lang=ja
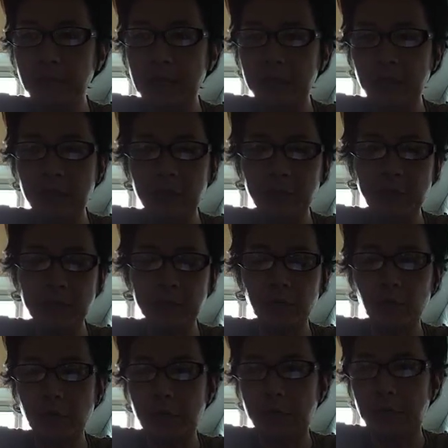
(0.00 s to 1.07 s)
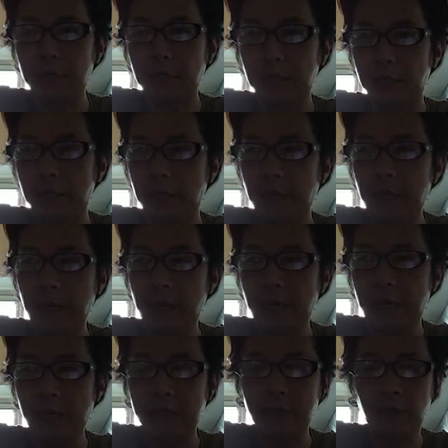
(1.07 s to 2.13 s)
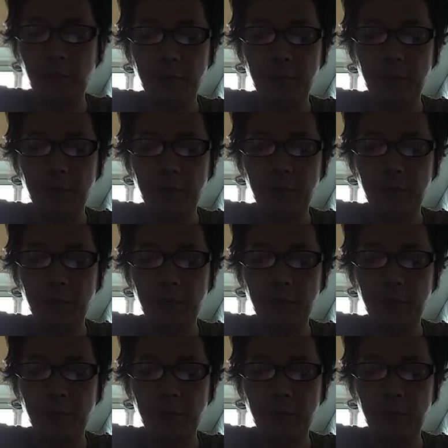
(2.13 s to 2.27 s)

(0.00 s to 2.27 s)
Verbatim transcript: また SBI 証券のあたり選んでお